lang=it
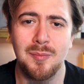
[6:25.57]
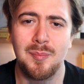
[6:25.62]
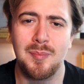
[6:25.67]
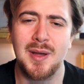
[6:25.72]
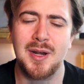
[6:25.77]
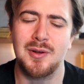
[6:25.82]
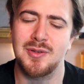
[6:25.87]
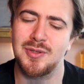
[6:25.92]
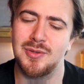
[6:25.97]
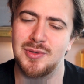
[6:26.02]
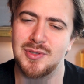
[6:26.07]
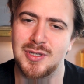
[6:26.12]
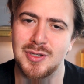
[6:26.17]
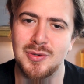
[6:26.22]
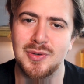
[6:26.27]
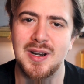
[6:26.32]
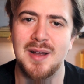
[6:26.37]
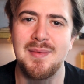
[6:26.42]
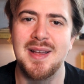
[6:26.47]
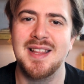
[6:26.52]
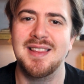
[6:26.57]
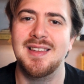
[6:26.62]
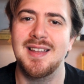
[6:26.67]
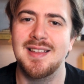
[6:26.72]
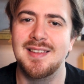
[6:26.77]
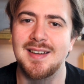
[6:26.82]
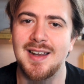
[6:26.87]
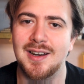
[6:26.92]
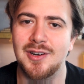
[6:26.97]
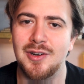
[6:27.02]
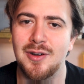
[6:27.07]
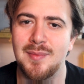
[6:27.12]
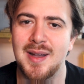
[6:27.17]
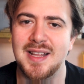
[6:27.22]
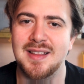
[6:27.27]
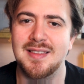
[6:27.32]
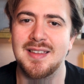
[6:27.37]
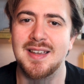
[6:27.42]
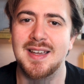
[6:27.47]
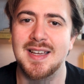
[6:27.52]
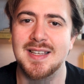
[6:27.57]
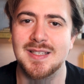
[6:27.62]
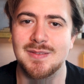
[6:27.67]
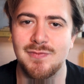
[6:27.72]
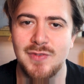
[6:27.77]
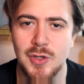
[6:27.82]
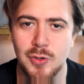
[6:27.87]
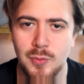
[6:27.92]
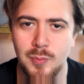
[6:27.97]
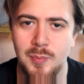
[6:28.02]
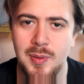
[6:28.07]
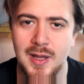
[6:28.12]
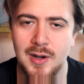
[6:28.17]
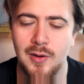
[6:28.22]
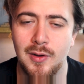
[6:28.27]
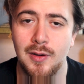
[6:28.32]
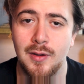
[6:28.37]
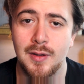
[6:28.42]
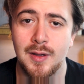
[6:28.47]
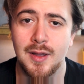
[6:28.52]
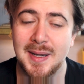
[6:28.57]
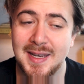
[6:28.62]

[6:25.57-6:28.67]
però sono sicuramente tre argomenti che svilupperò